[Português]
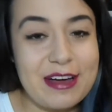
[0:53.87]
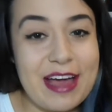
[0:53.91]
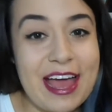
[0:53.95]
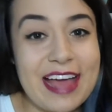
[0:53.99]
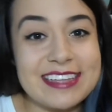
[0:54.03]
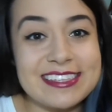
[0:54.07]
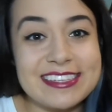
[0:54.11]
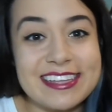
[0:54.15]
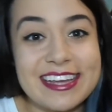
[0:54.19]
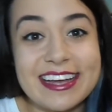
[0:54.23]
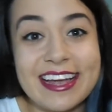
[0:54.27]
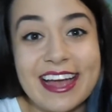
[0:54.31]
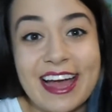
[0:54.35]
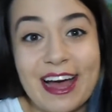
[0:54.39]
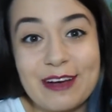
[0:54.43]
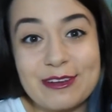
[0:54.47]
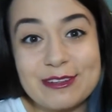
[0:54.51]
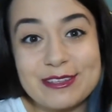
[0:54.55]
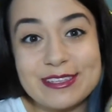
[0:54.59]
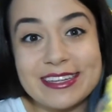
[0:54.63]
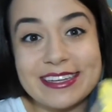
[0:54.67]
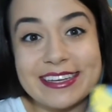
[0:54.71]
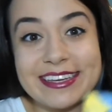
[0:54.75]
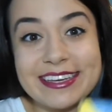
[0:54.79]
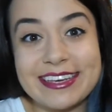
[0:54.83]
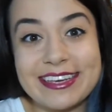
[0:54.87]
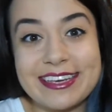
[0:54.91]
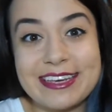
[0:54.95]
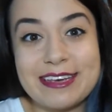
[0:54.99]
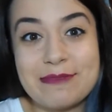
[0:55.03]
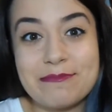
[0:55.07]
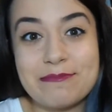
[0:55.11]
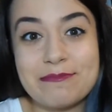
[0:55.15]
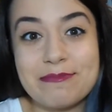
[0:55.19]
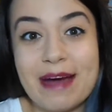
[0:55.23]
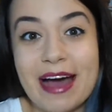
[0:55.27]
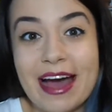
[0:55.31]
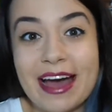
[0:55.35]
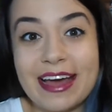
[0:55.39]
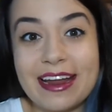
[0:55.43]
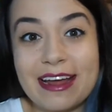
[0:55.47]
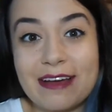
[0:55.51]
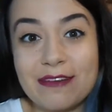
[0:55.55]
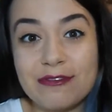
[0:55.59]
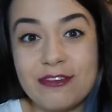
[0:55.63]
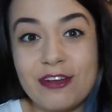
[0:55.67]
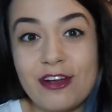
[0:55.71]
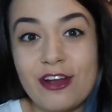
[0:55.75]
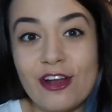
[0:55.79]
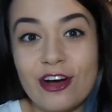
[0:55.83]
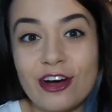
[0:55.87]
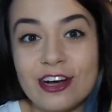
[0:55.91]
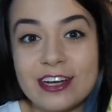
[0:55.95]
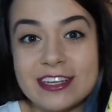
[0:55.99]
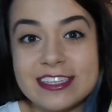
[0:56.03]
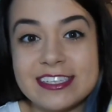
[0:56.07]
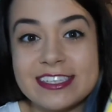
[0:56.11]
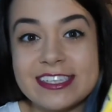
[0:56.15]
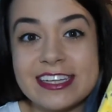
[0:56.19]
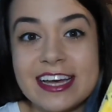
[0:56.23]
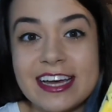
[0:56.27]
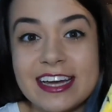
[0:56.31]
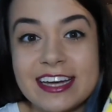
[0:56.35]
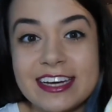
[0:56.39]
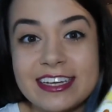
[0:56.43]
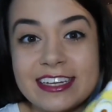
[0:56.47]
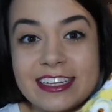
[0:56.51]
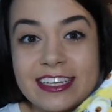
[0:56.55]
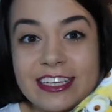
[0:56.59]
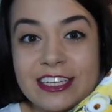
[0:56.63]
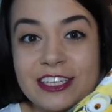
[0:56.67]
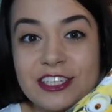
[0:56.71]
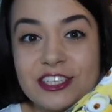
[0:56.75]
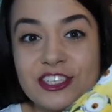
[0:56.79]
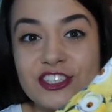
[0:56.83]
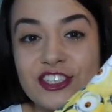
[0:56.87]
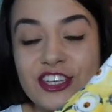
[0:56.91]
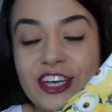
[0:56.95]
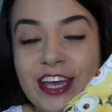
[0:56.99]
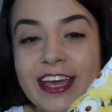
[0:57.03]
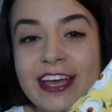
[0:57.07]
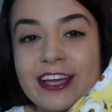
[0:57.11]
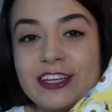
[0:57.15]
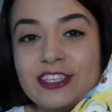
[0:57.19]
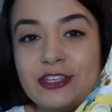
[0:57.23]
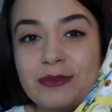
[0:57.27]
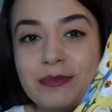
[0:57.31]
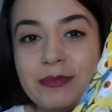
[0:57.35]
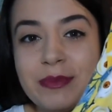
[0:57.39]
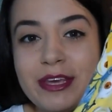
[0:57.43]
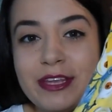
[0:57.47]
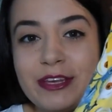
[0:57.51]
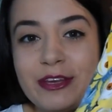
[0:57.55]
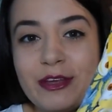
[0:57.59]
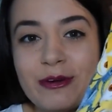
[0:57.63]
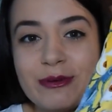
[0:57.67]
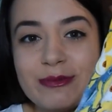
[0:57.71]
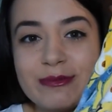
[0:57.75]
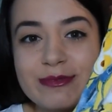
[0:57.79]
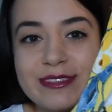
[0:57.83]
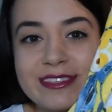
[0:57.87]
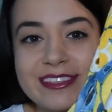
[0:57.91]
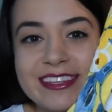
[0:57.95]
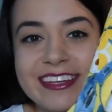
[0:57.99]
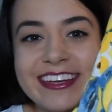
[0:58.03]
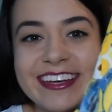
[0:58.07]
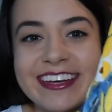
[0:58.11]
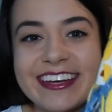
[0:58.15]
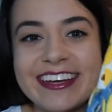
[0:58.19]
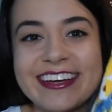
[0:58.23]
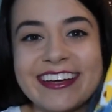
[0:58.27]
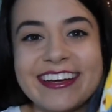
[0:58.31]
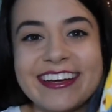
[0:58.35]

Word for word: essa calça aqui maravilhosa, cheia de Minions.